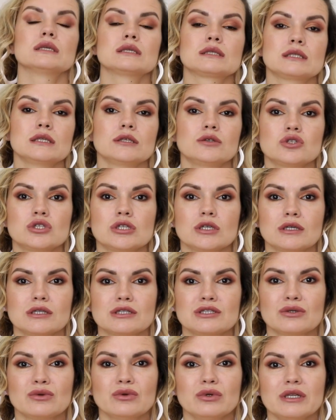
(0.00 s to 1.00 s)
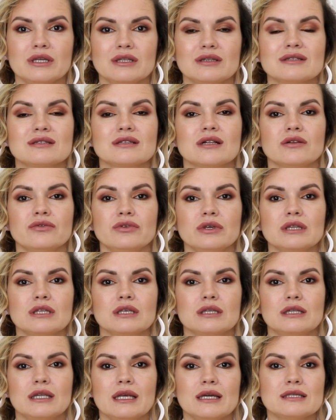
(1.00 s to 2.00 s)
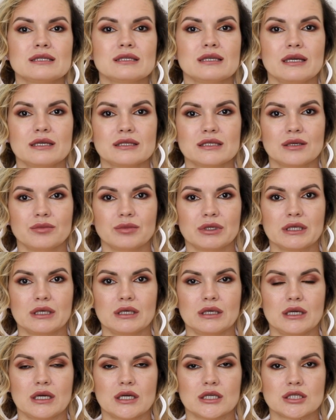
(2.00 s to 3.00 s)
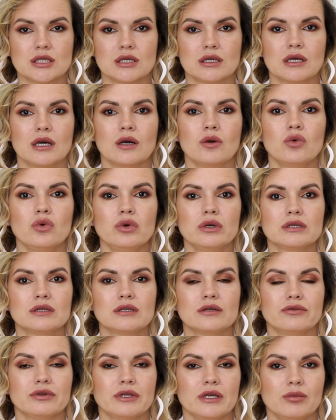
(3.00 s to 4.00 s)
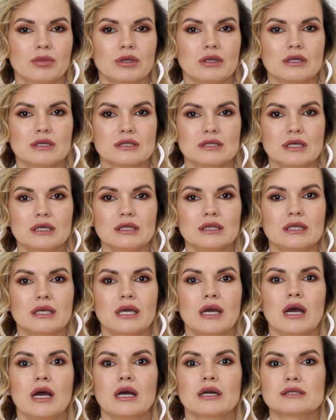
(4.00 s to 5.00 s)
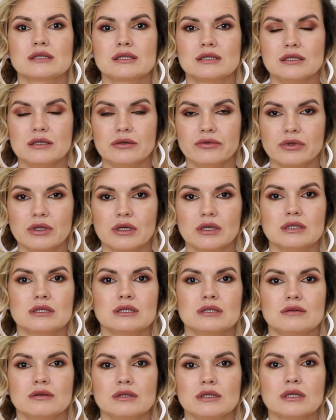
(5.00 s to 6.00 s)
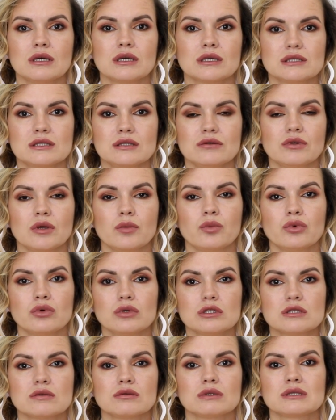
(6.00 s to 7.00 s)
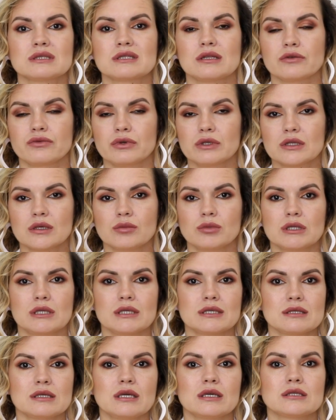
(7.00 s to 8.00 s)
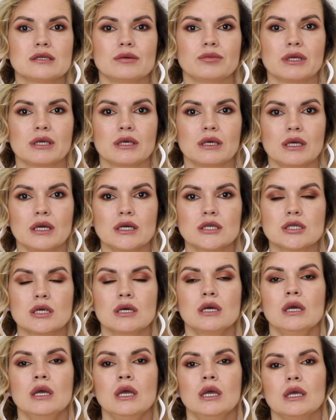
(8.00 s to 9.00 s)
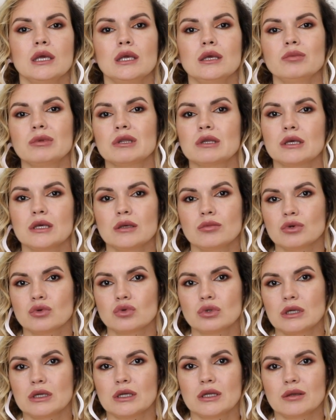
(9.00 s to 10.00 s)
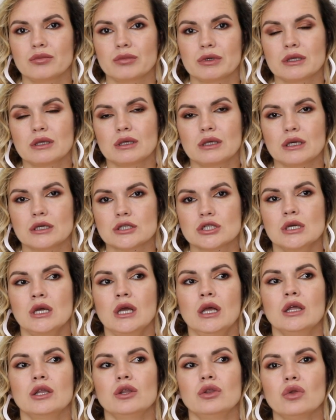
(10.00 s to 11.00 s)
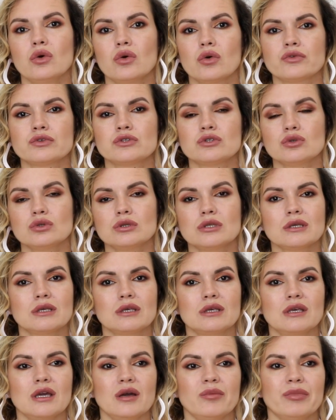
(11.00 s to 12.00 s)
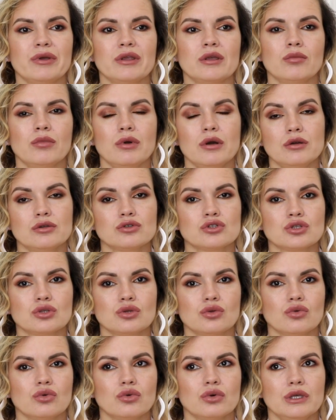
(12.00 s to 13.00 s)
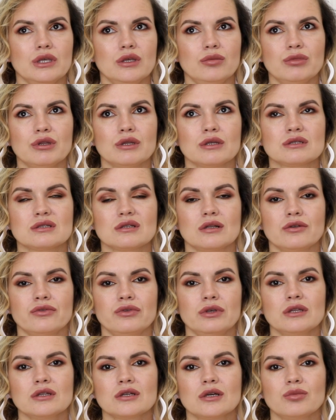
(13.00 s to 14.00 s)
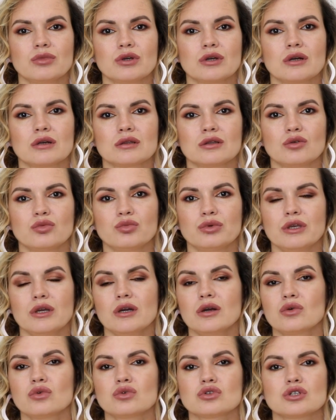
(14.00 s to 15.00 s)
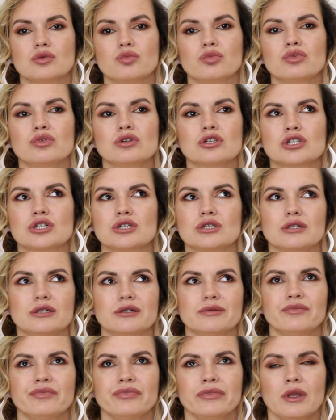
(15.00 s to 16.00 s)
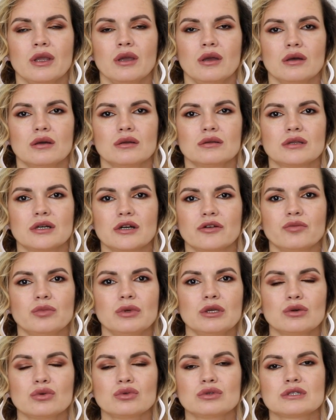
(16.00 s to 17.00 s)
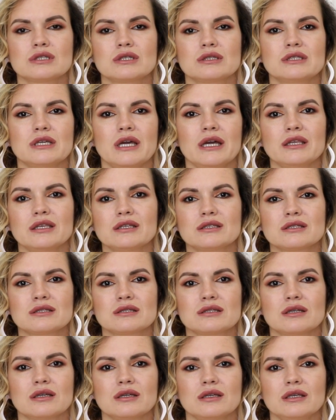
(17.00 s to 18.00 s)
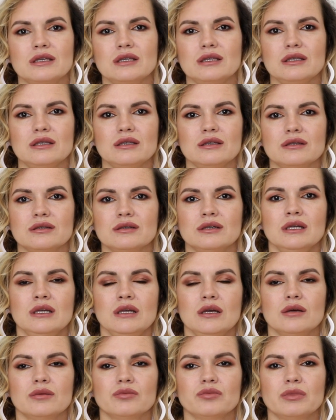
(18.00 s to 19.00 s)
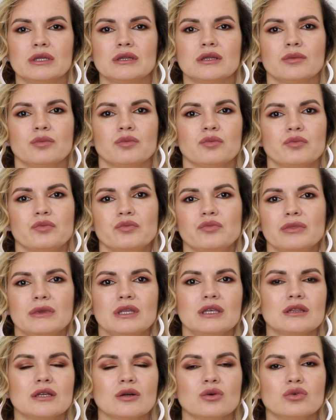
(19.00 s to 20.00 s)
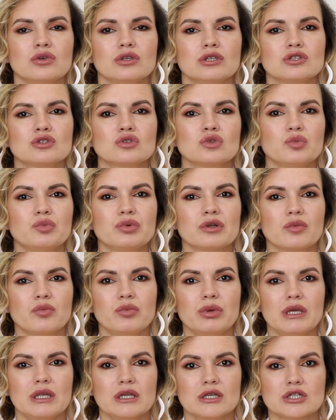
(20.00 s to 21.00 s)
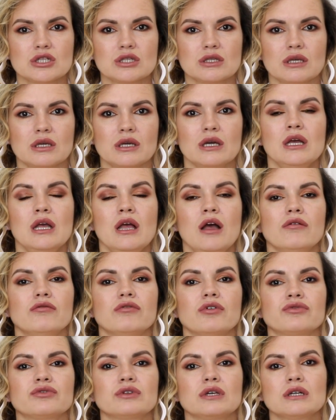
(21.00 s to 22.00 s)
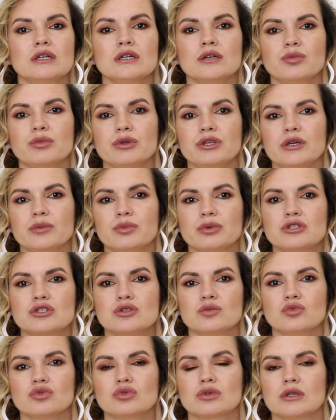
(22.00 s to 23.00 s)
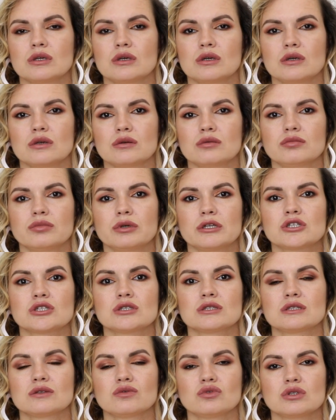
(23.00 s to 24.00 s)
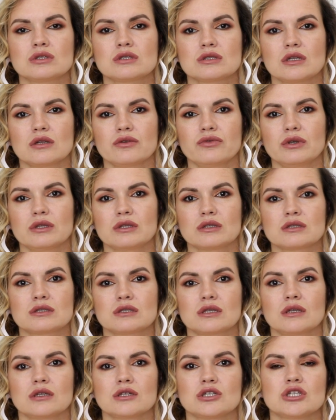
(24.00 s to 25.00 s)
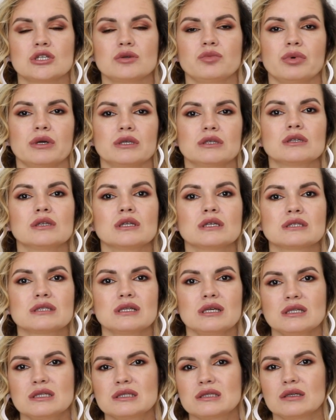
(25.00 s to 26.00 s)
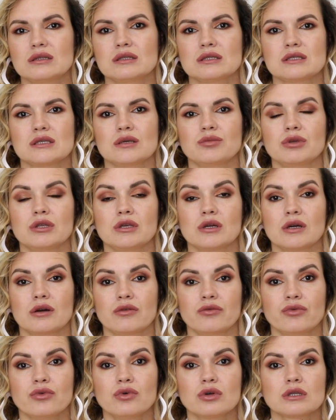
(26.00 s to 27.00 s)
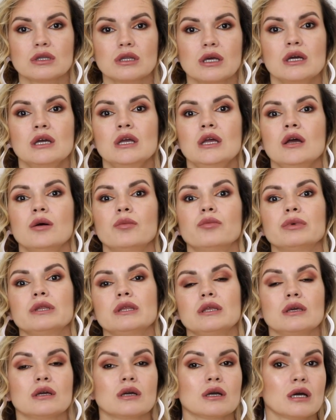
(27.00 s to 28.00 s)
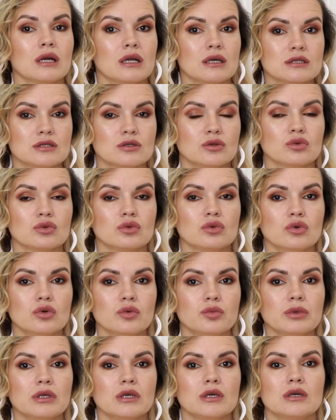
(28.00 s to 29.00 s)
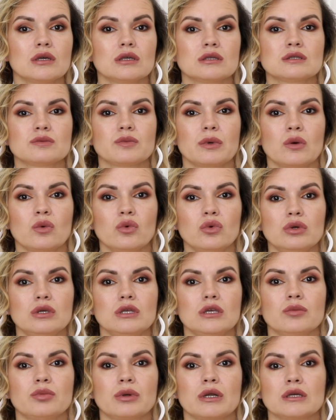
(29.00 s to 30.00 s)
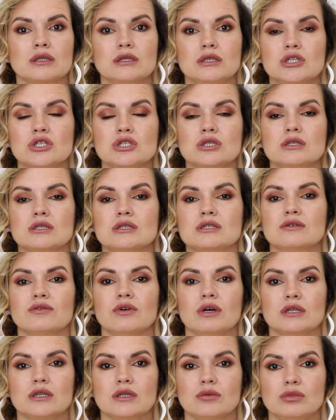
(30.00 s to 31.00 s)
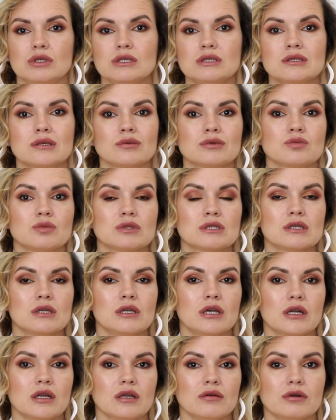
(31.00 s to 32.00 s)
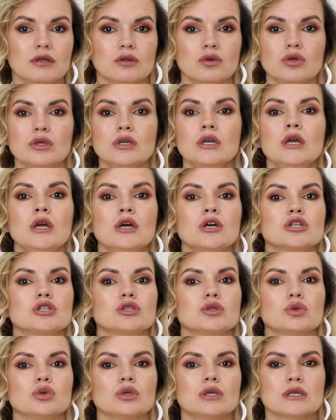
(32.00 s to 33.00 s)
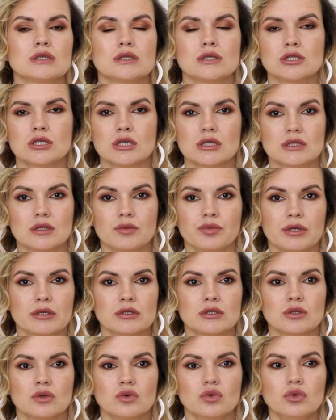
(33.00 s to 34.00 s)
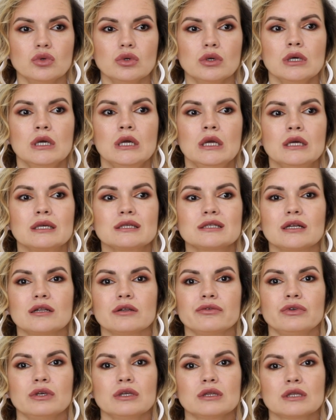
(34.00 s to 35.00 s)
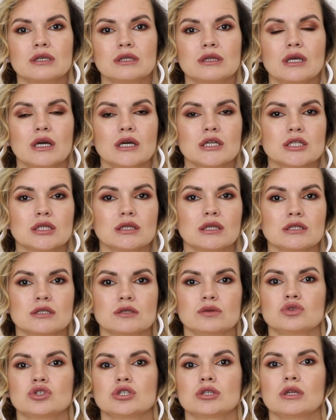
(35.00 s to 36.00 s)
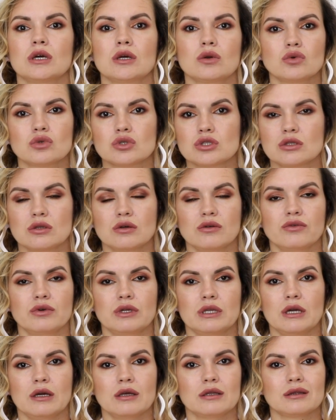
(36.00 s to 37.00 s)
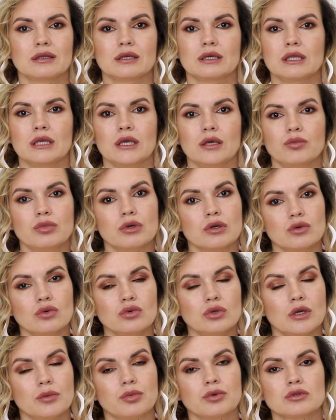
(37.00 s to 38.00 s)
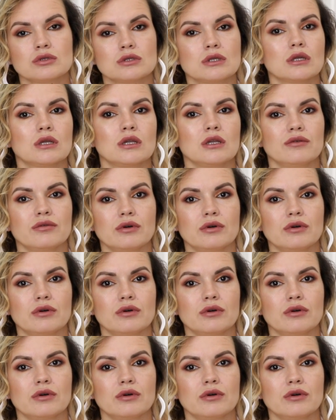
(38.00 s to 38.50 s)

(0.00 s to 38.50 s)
Следующая категория – это салфетки для снятия макияжа. Какое-то время назад я активно, действительно активно пользовалась салфетками для снятия макияжа, и именно ими удаляла макияж. Но все-таки я понимаю, что именно салфетками как-то у меня кожа больше травмируется, тянется, и это не такое, не супер бережное. Во-вторых, мне почему-то большинство из салфеток стало щипать глаза, стало с ними некомфортно. Мне гораздо удобнее, спокойнее, практичнее с ватным диском, с мицеллярной водой, что я сейчас и практикую. Салфетки даже на случай дорожного варианта не беру, я просто